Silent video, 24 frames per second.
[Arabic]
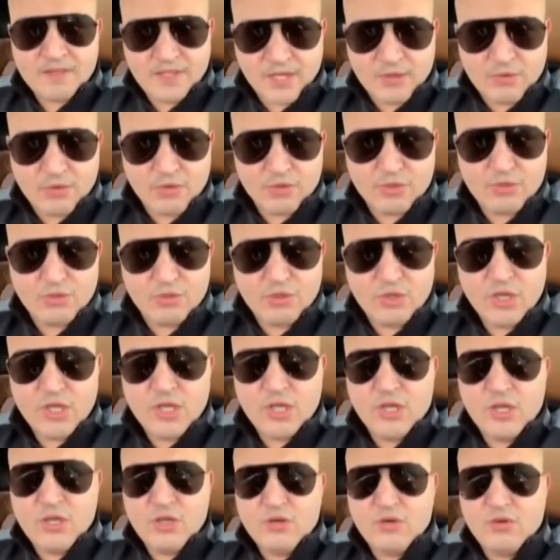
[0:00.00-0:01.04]
داكوردو
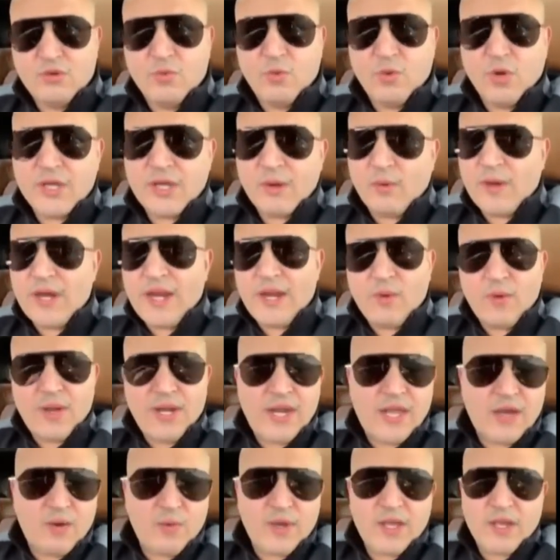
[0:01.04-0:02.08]
ولا ولا
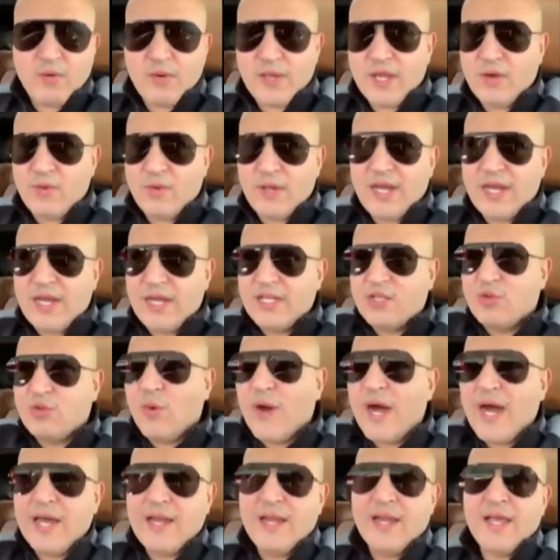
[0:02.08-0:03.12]
ولا ولا, ولا
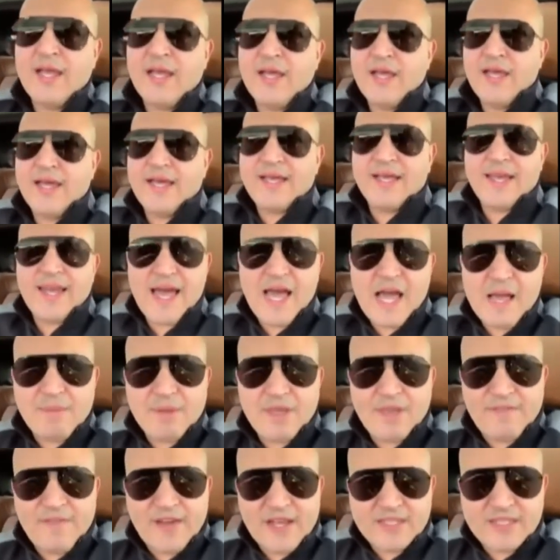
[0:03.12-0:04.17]
ليتوال العام
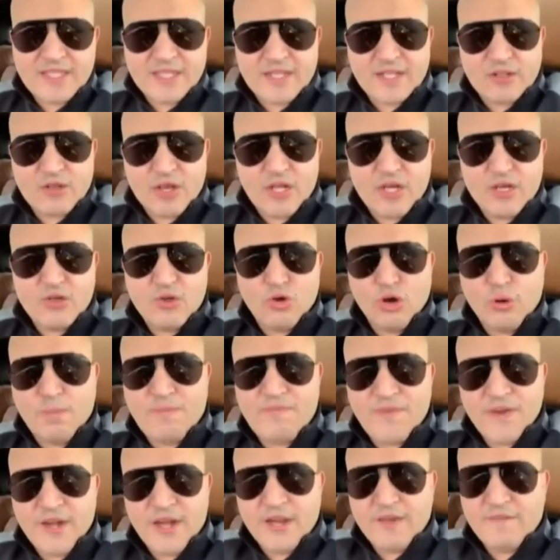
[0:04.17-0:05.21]
كيف هزت الكوب
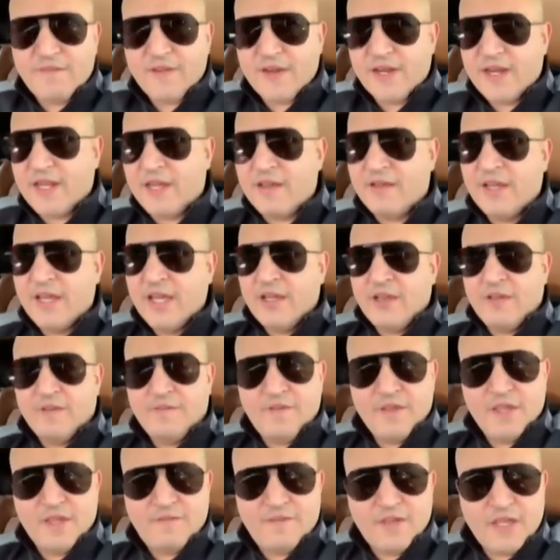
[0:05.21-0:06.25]
في في
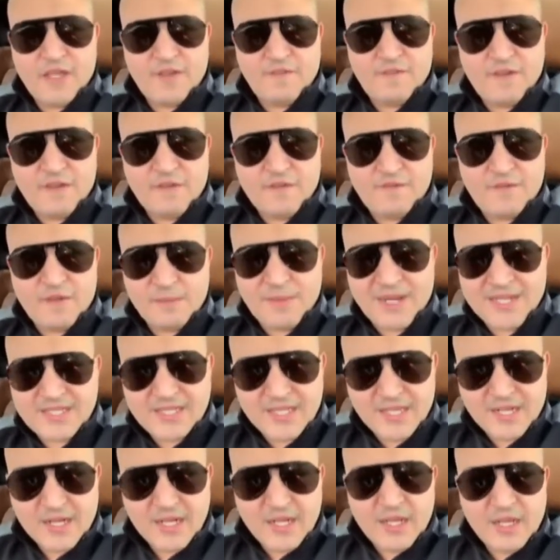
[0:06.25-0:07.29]
في في في, في
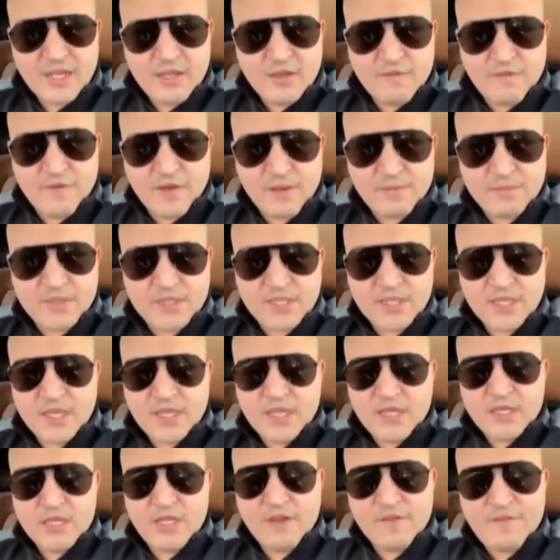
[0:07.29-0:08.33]
مصر فهمت
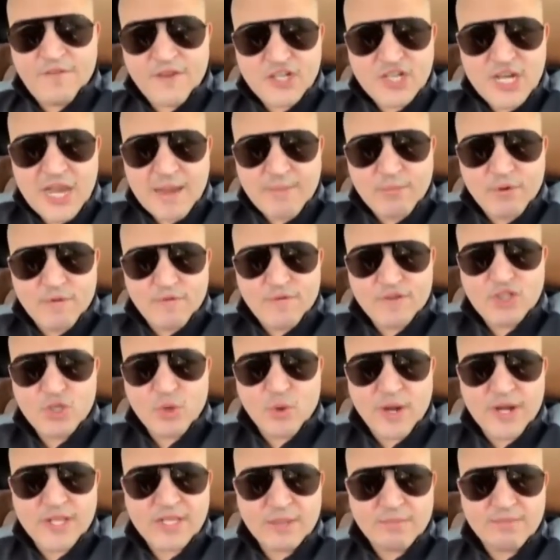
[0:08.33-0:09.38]
كيفاش عملوا في
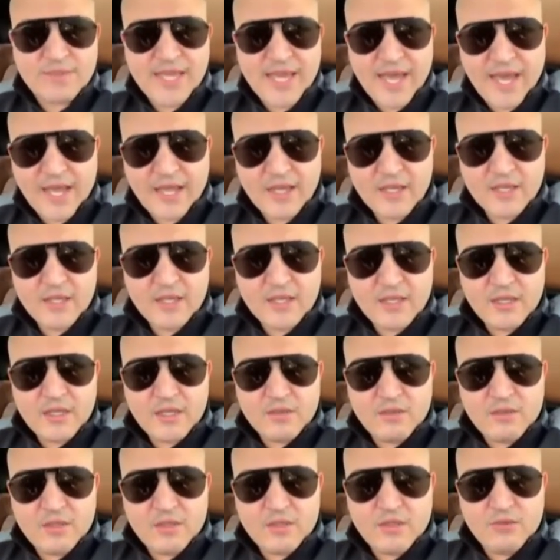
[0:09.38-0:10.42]
الجوارات نتاعها
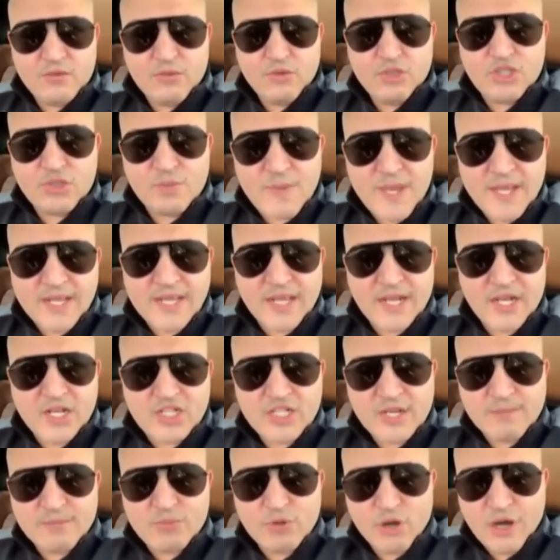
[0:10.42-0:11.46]
والشماته اللي
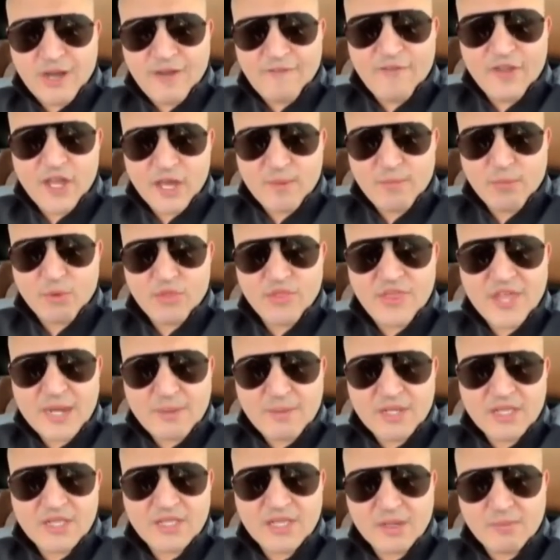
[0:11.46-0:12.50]
تشمتوها فيهم
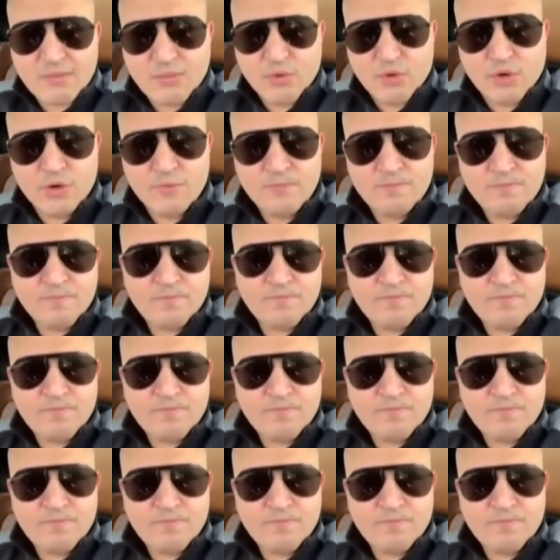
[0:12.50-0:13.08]
والضرب اللي ضربوه